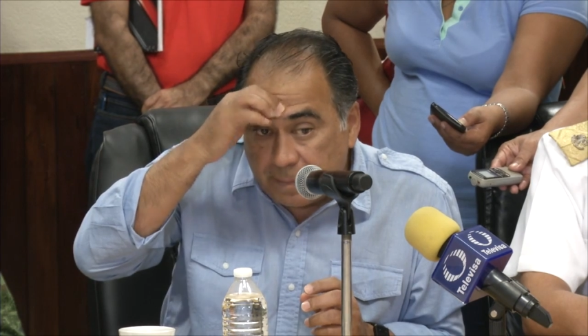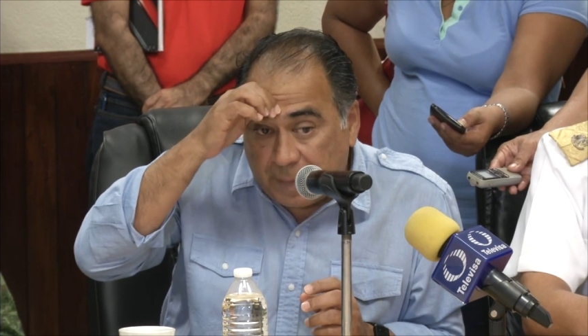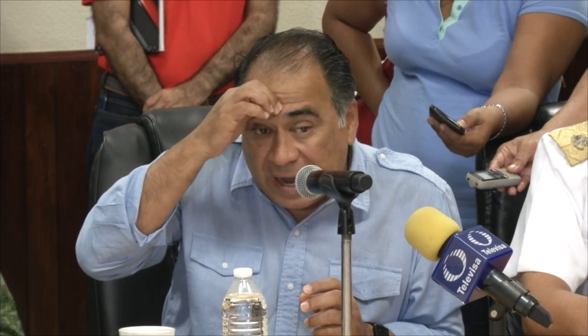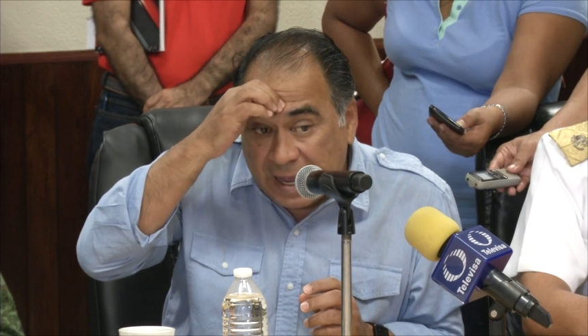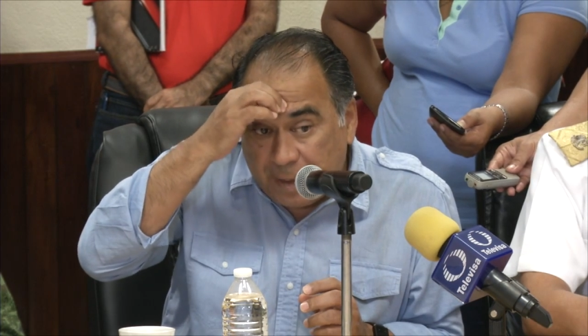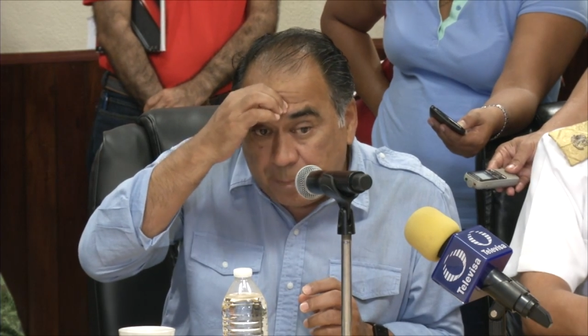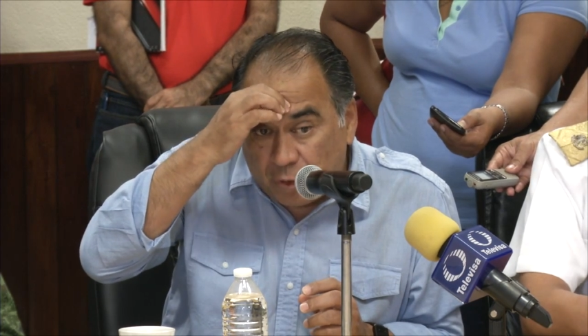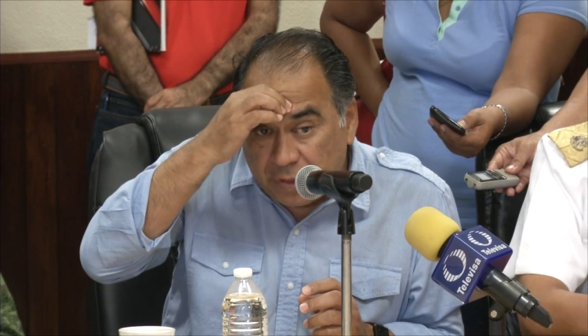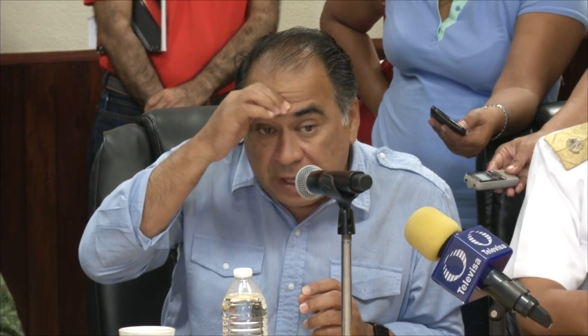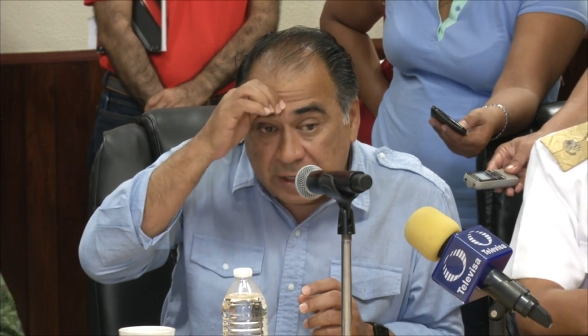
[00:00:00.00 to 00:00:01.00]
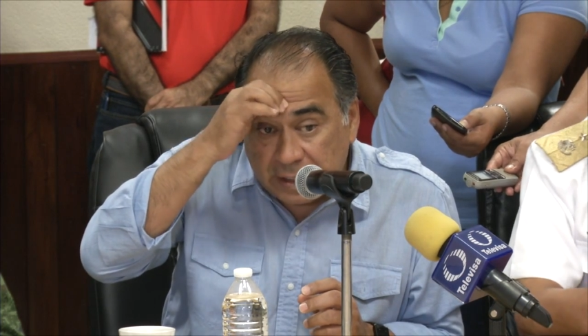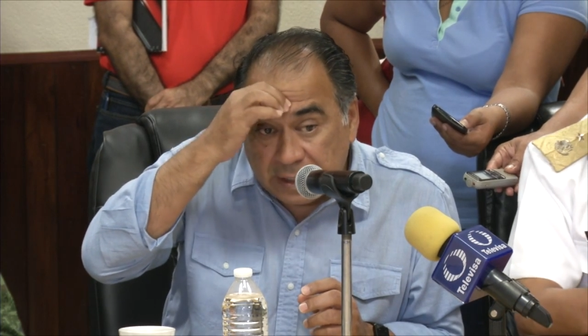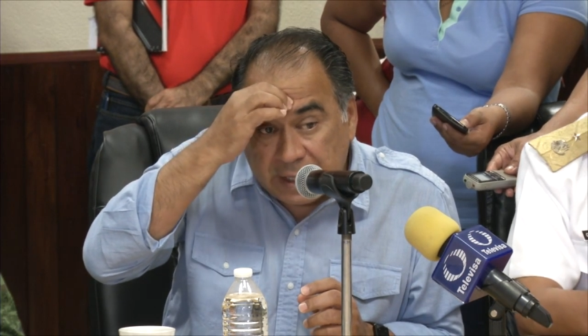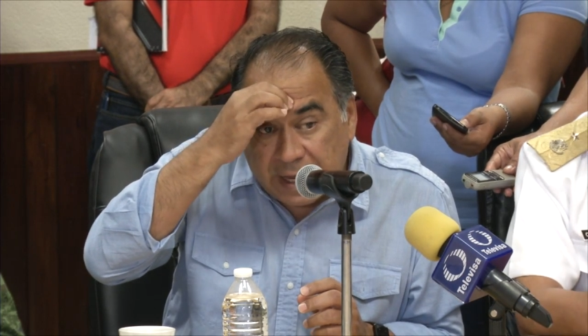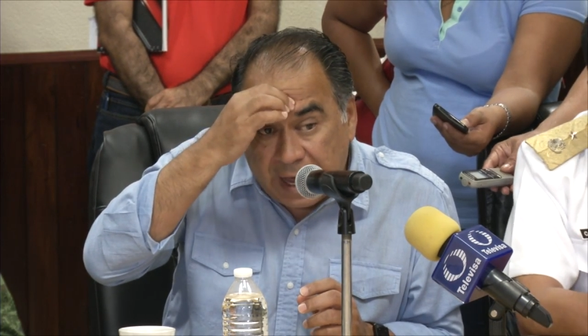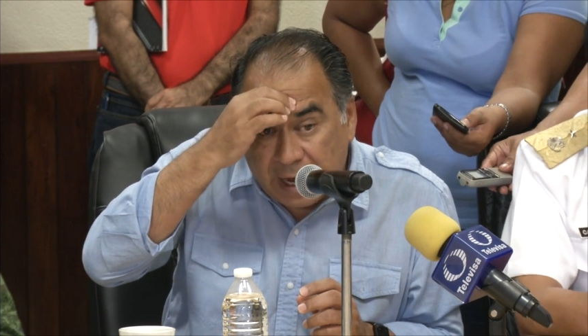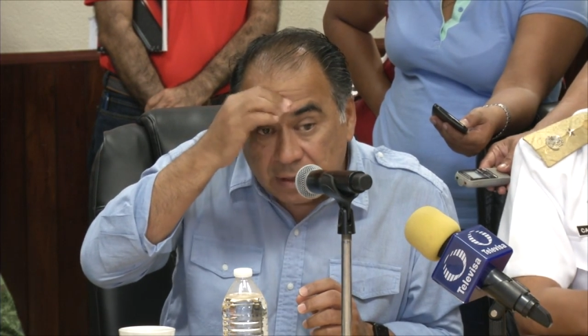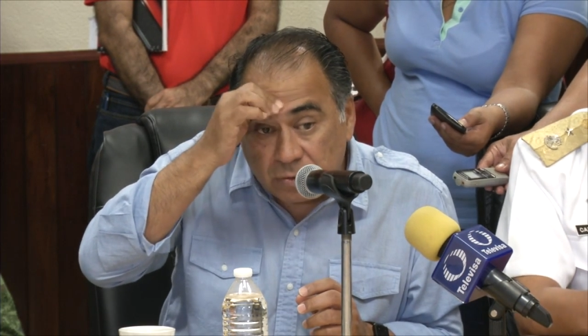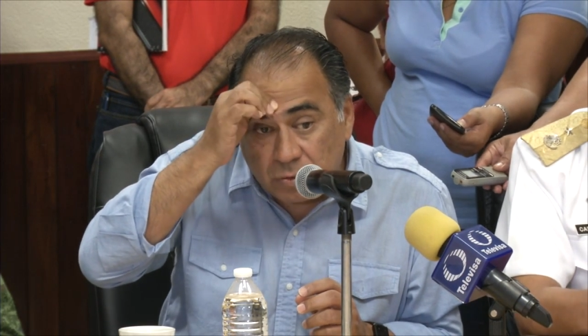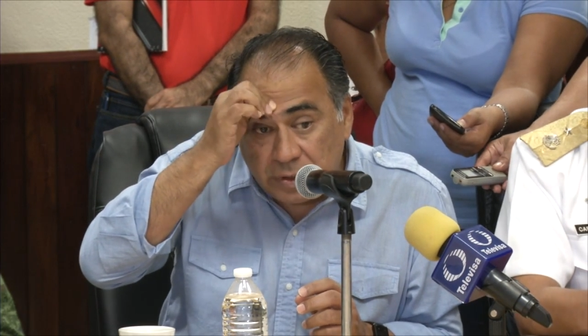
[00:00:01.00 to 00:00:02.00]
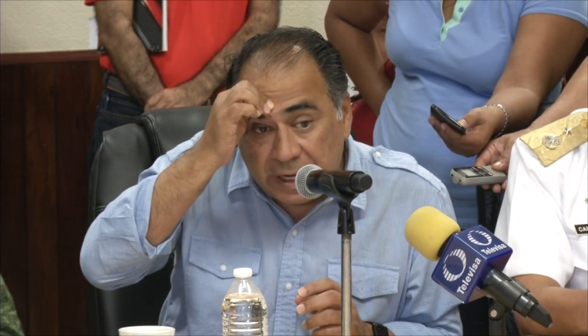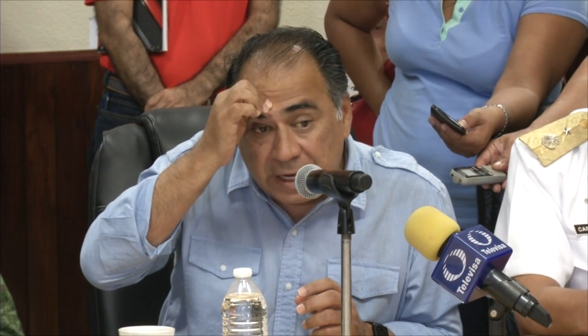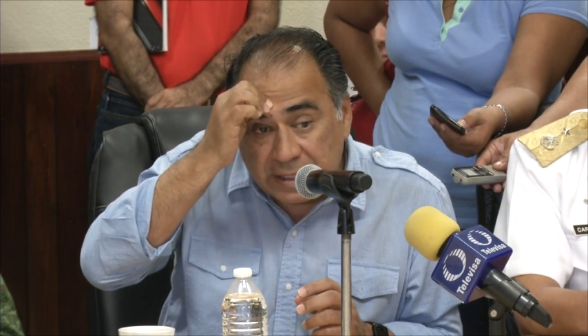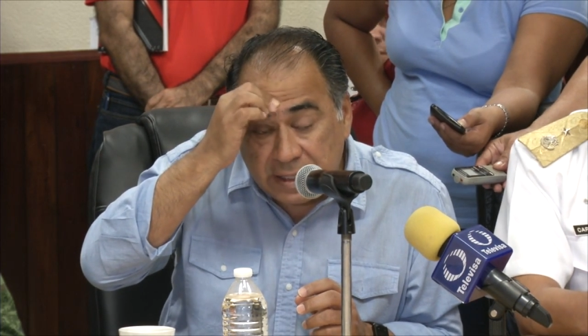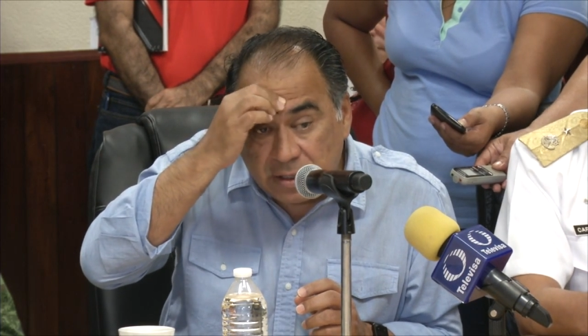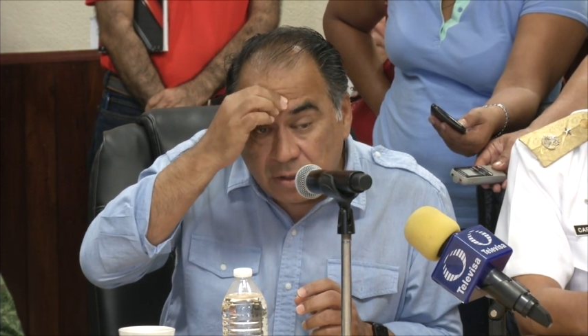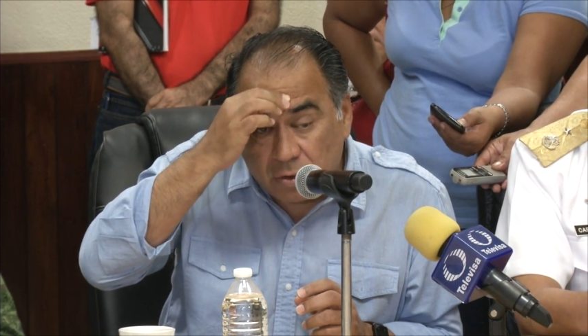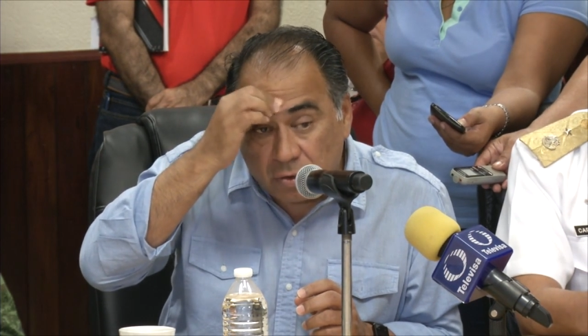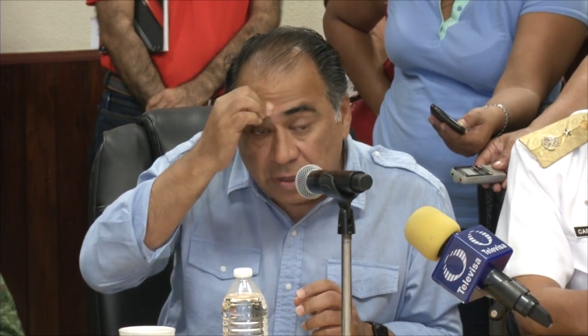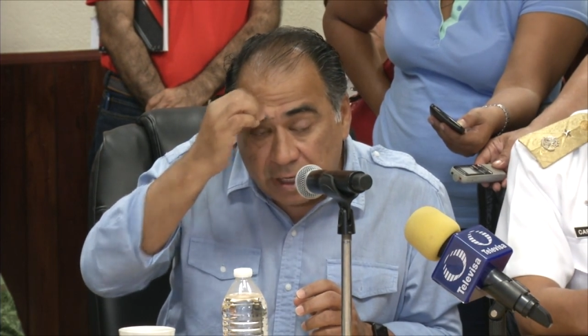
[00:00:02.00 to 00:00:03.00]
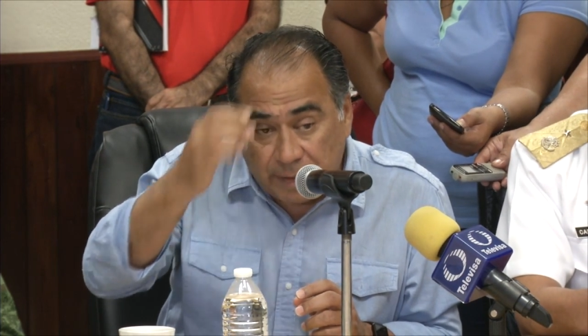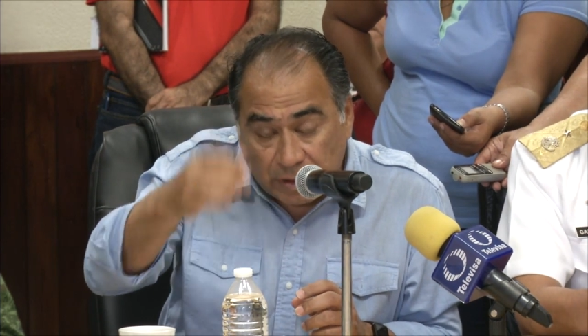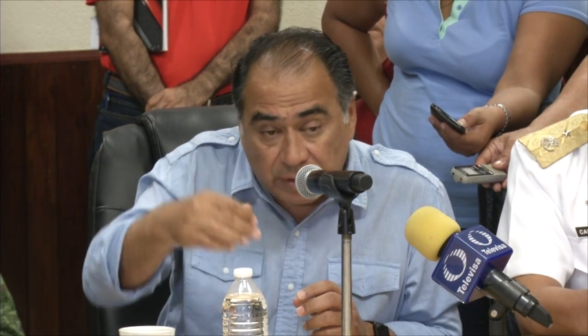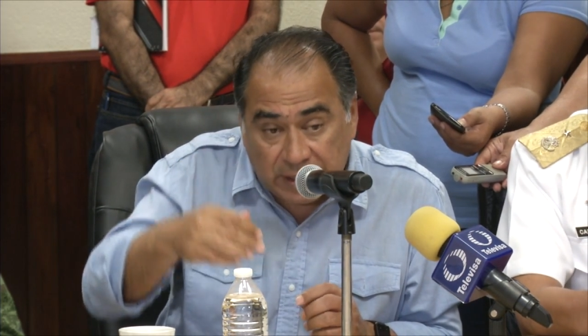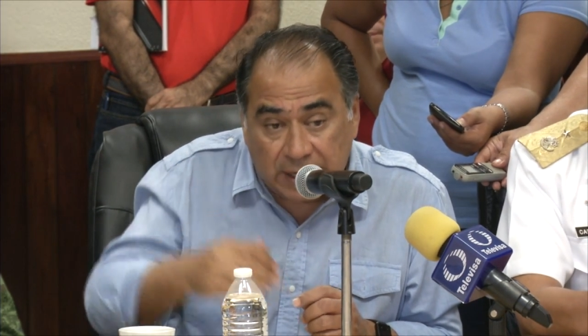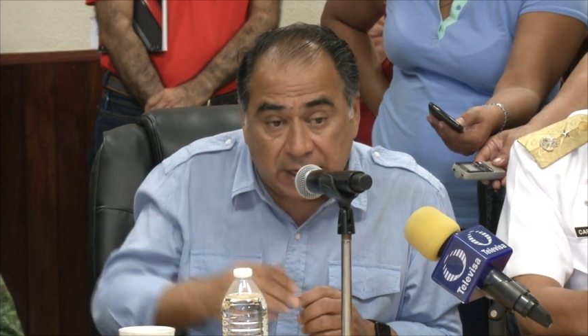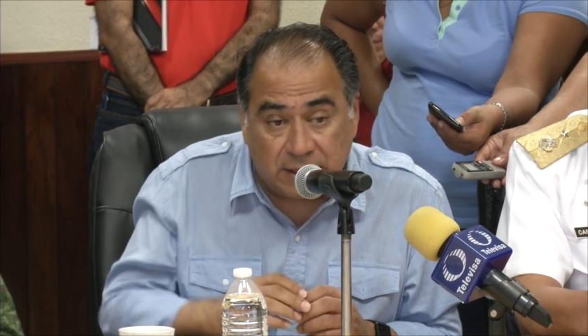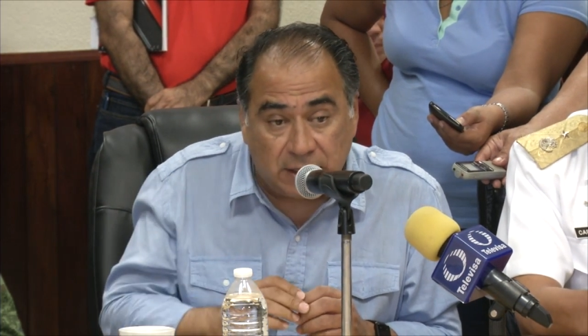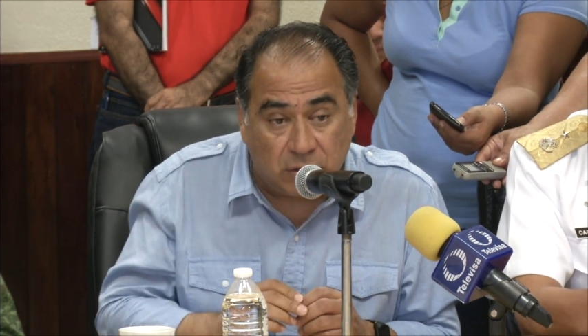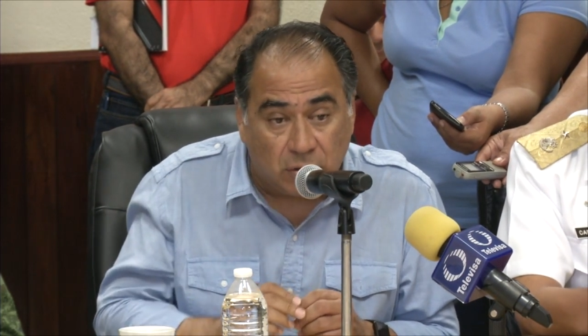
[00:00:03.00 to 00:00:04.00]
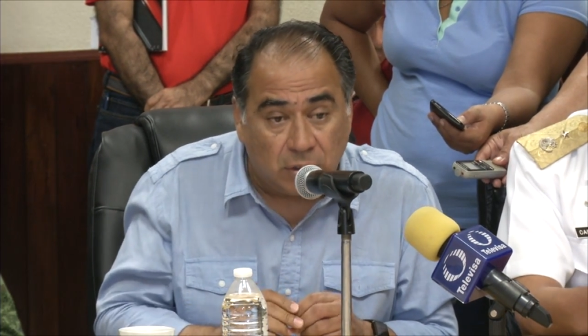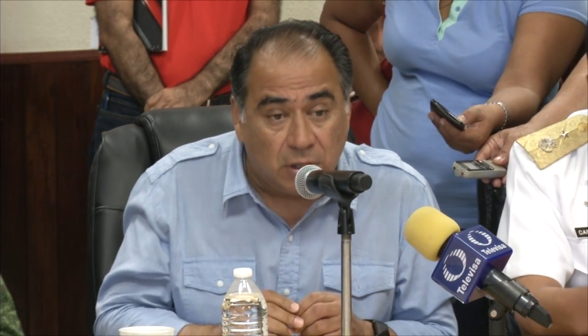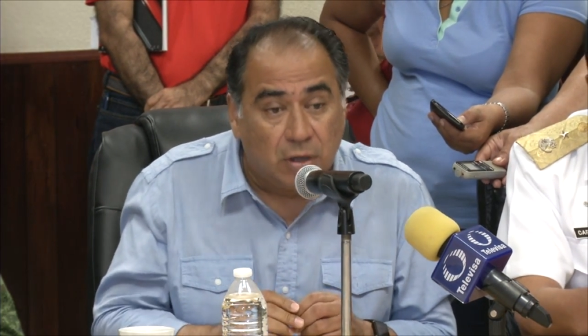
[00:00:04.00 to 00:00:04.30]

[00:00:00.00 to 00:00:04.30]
para poder dejar un ejercicio o derivado de este ejercicio,